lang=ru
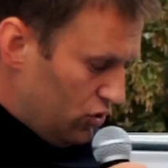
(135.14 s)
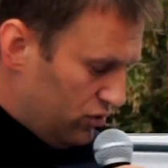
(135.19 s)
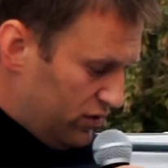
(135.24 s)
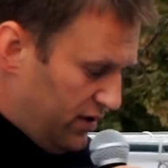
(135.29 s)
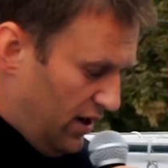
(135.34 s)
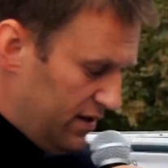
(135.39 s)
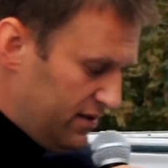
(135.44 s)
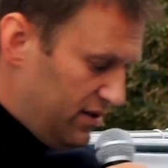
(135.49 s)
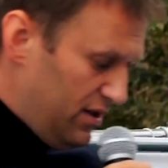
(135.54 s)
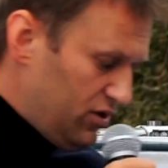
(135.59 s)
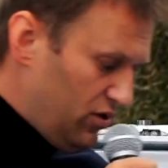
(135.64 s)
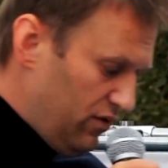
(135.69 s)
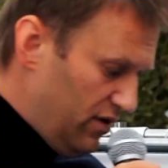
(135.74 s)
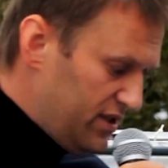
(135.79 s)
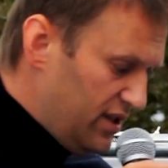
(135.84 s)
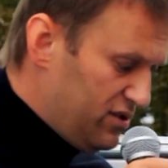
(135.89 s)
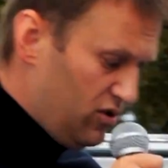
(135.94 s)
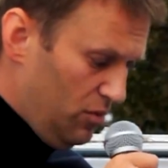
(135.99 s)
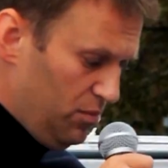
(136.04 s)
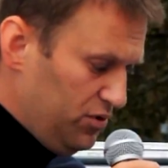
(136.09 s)
хочу сказать, у
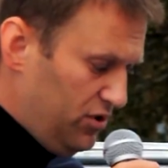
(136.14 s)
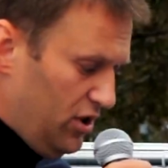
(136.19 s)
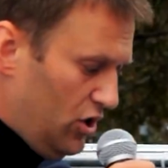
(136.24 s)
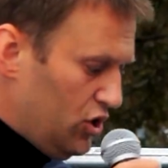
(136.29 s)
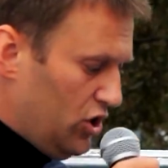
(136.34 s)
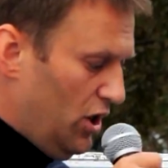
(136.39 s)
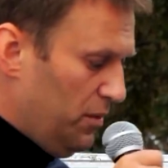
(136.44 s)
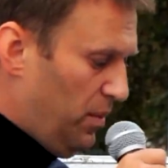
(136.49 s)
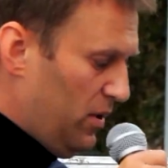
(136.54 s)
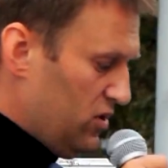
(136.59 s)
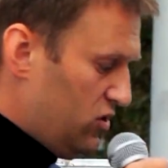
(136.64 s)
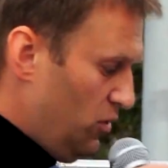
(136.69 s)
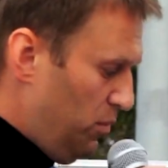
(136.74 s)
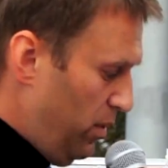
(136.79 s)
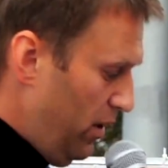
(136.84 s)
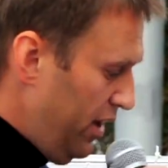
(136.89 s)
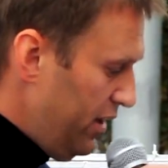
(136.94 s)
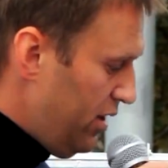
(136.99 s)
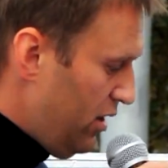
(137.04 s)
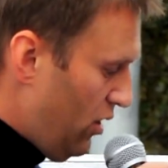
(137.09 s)
вас особо тяжкие
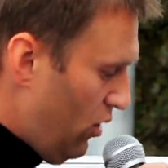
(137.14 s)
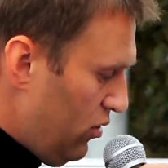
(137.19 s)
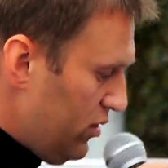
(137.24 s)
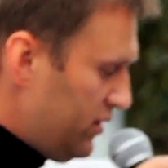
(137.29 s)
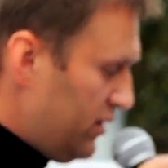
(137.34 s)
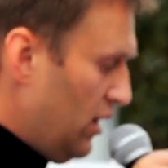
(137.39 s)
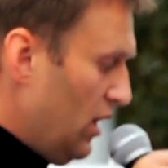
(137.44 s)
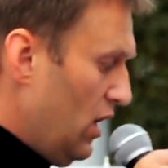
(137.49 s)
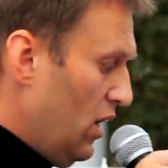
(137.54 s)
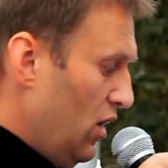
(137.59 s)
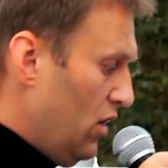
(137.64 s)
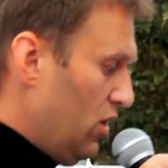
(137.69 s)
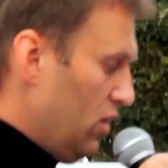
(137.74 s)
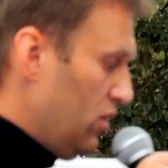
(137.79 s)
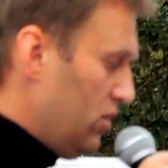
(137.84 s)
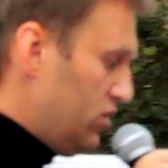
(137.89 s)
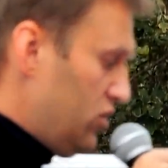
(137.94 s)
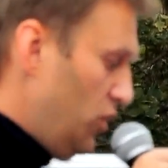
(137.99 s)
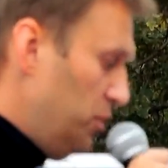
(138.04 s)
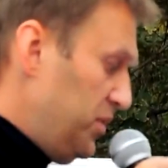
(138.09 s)
преступления, рост
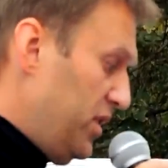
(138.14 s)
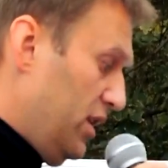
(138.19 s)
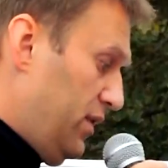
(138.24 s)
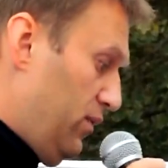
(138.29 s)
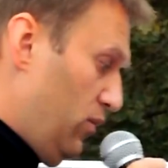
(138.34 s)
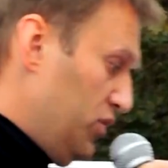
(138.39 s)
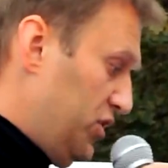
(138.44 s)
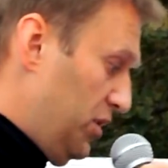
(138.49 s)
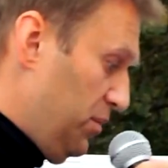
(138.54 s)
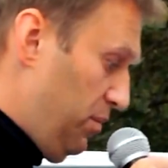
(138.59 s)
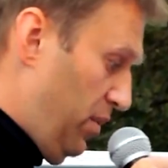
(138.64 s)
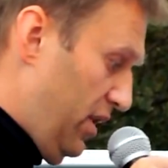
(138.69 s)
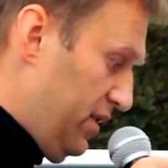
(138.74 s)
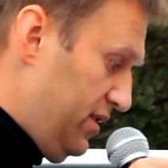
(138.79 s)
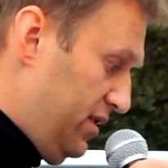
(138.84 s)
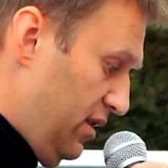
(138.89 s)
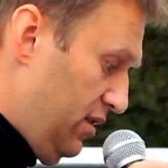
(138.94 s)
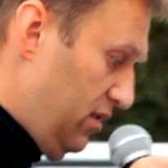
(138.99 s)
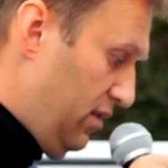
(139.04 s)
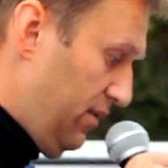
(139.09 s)

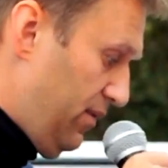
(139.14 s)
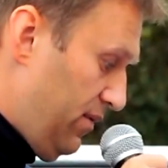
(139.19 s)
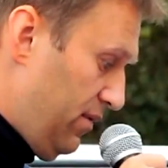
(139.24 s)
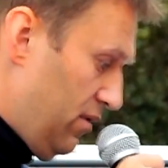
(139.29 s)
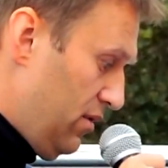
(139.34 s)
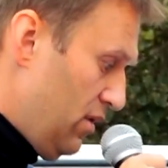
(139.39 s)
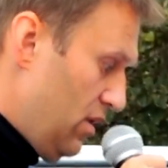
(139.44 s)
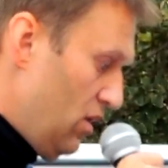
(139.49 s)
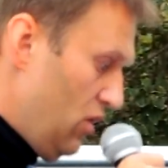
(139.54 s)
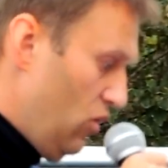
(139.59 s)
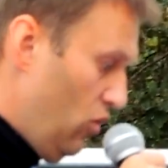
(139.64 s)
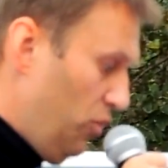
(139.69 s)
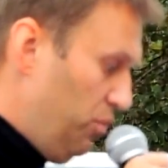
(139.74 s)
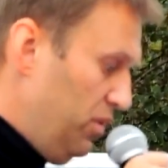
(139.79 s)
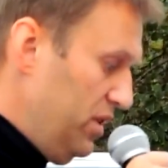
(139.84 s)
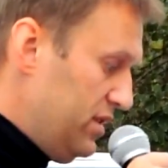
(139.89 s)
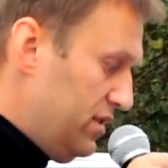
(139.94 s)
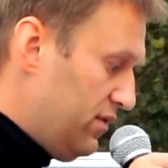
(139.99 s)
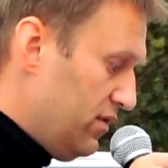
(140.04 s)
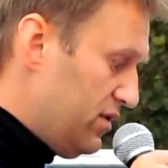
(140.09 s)
158%,
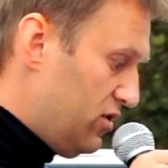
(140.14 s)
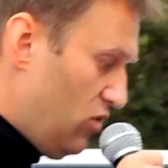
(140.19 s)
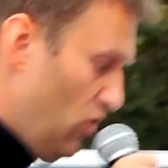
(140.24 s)
убийство